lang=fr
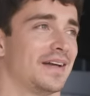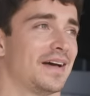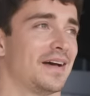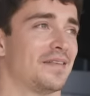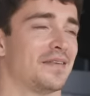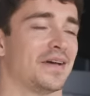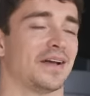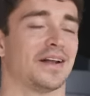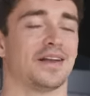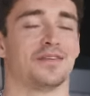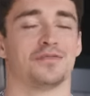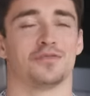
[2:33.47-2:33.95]

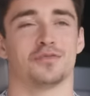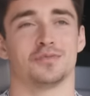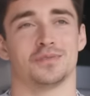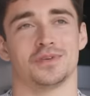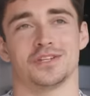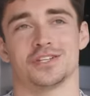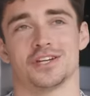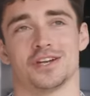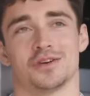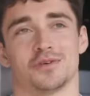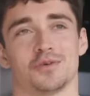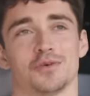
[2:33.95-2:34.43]
avec les
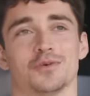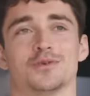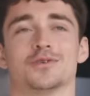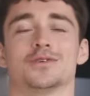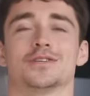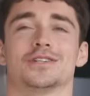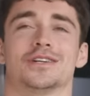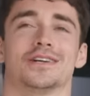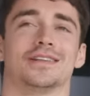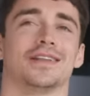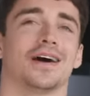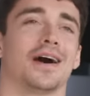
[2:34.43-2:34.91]
fumigènes
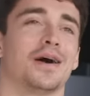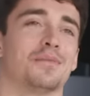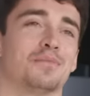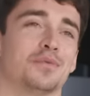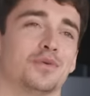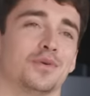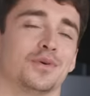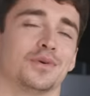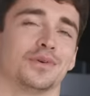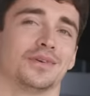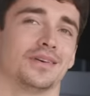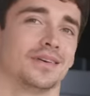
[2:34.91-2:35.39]
rouges, les
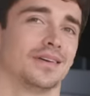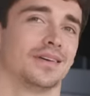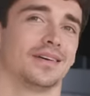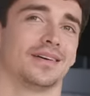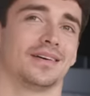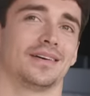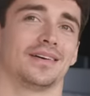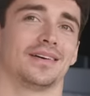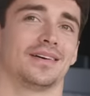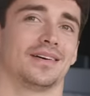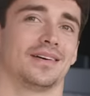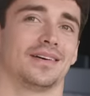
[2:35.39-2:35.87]
drapeaux,
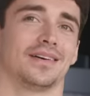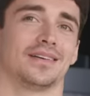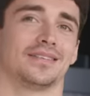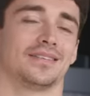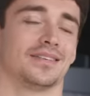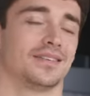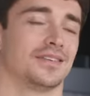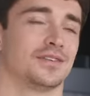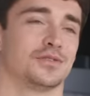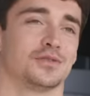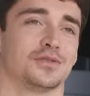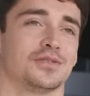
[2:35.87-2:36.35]
euh,
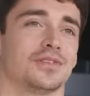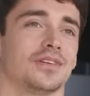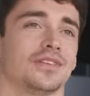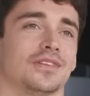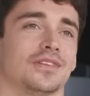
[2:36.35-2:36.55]
c'était juste